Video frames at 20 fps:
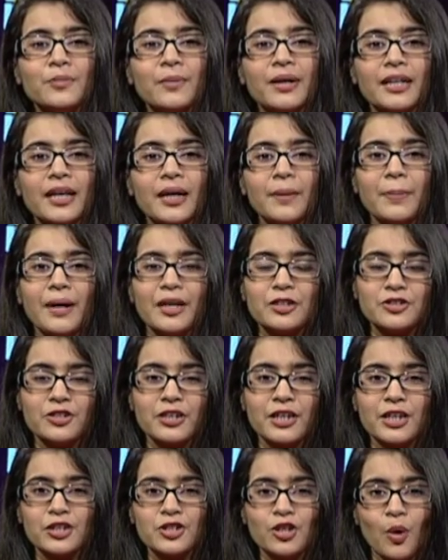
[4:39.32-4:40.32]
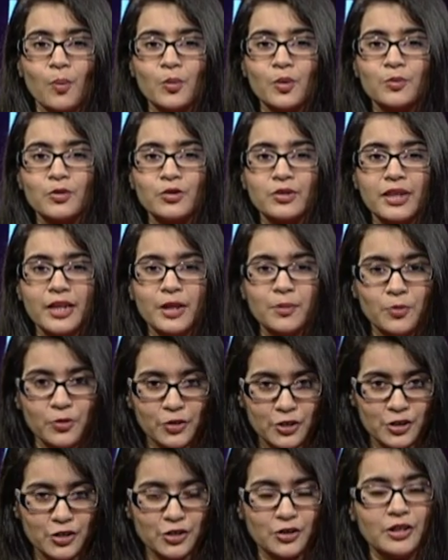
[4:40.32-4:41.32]
তোমাকে পাঁচশো টাকা সমমূল্যের
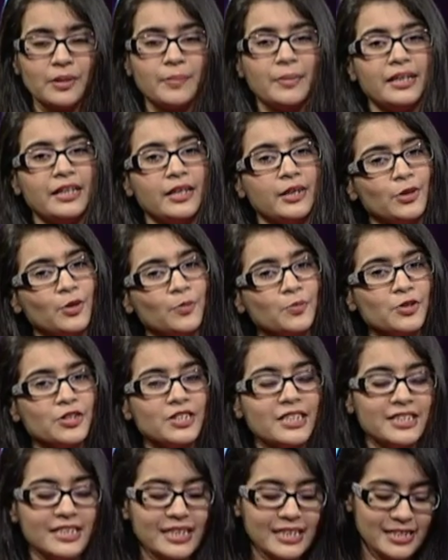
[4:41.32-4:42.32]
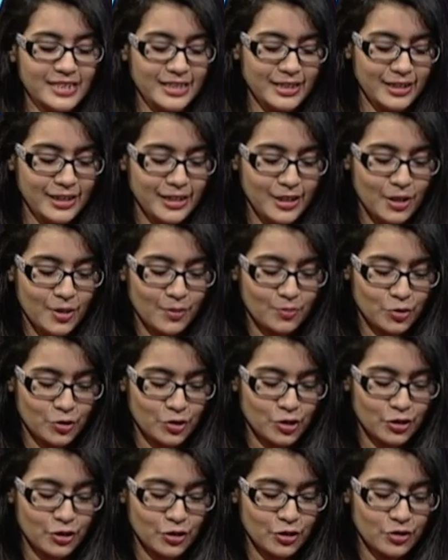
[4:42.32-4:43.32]
বইয়ের জন্য এবার দ্বিতীয় প্রশ্নে যাচ্ছি
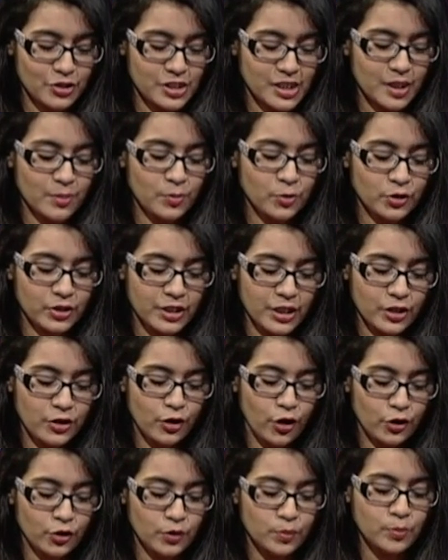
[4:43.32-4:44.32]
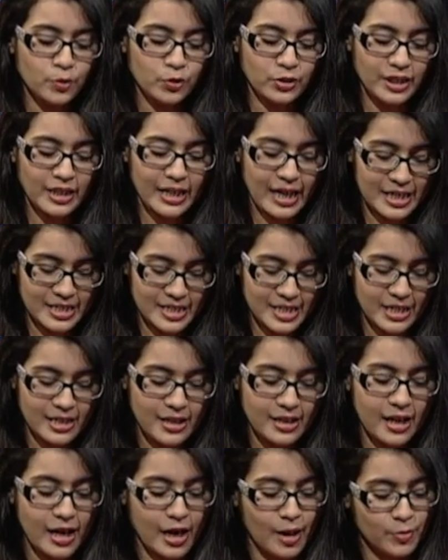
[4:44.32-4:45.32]
প্রশ্নটি হচ্ছে মোদের গৌরব মোদের আশা
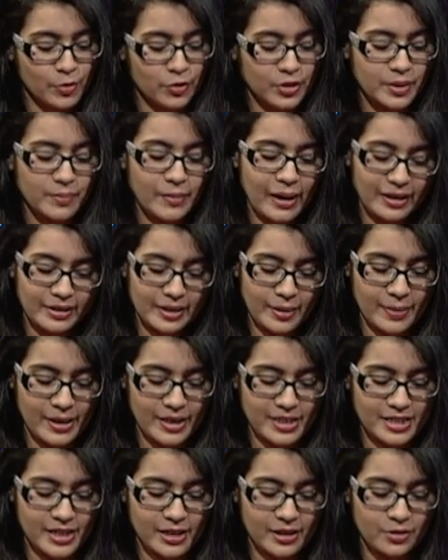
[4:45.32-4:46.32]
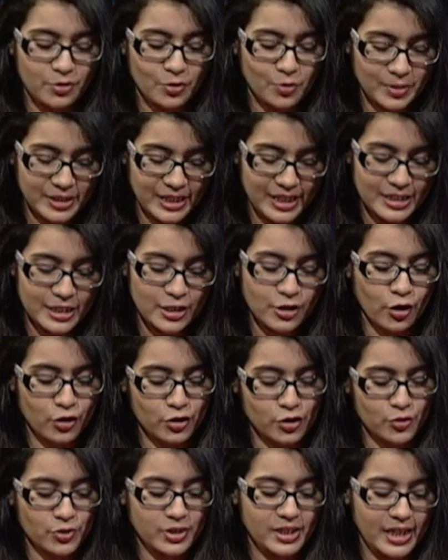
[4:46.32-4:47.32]
আমরি বাংলা ভাষা কবিতাটি
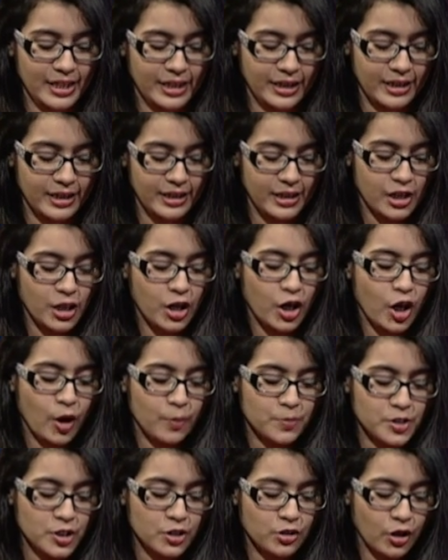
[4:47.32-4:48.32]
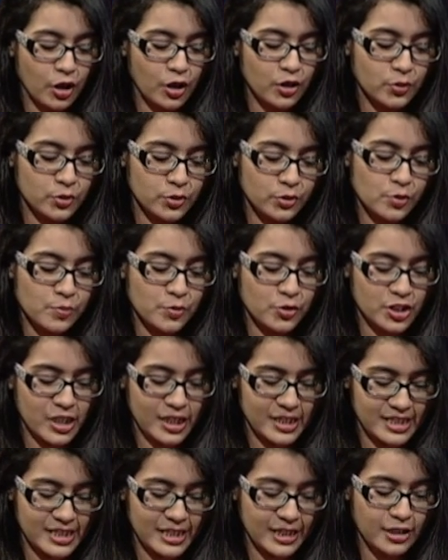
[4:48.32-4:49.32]
রচয়িতাকে অপশন ক উতুল
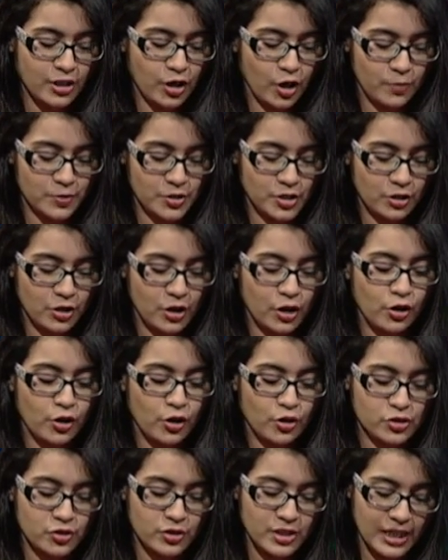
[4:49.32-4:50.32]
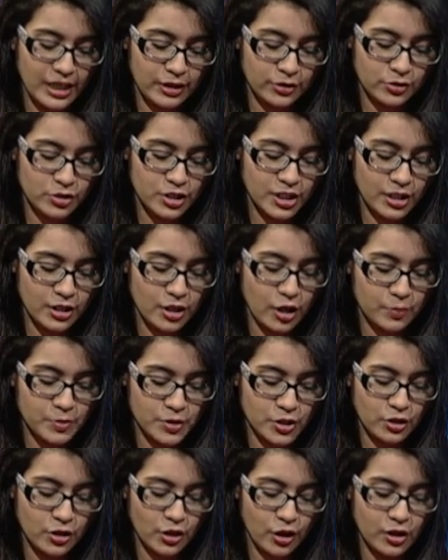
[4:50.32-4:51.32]
প্রসাদ সেন অপশন খ রজনীকান্ত সেন
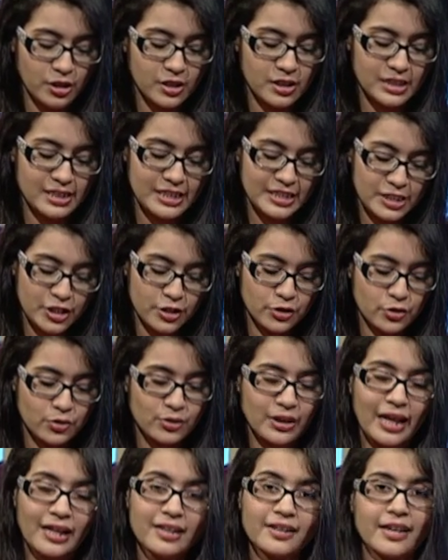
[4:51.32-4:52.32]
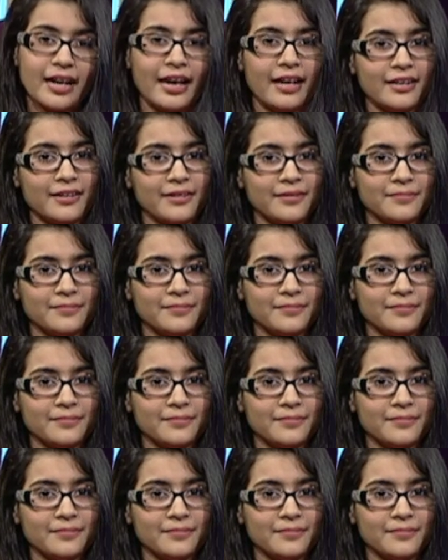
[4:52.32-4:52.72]
অপশন গ দ্বিজেন্দ্রলাল রায়